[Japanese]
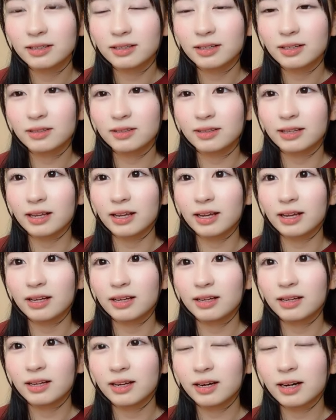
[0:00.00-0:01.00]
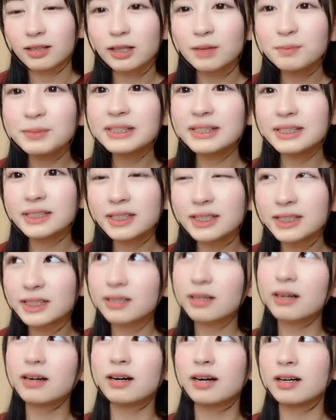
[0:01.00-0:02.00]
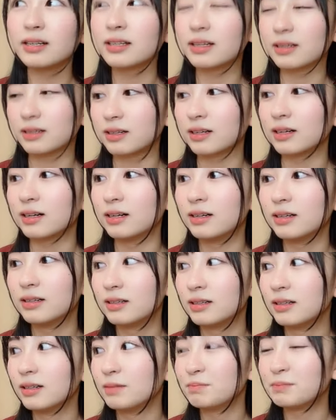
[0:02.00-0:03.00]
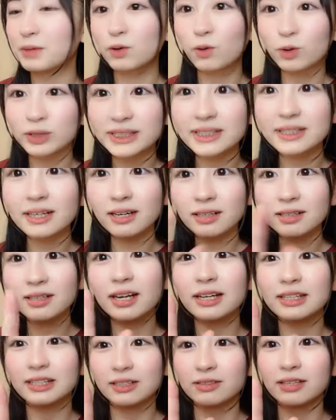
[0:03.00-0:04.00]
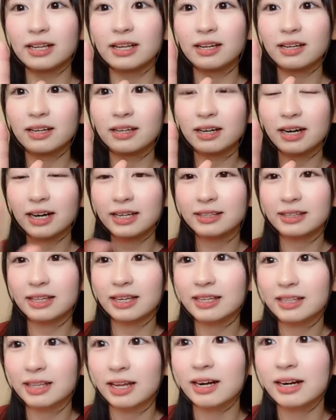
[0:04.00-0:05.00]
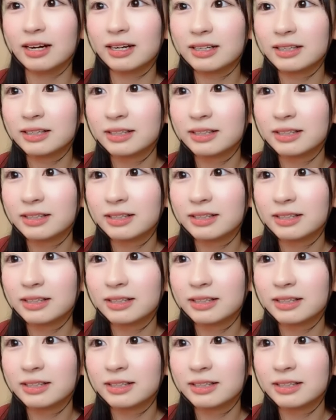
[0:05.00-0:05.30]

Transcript: なので片道2時間半だからまあ5時間ぐらいだよね帰ってきたら